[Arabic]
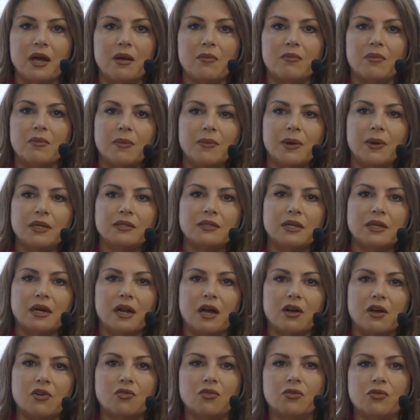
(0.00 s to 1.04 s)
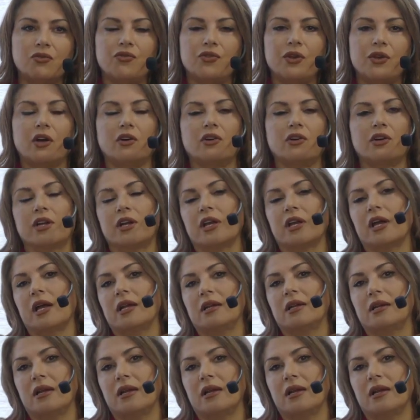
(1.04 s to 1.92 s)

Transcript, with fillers: ما بقدر أكون فيها عريان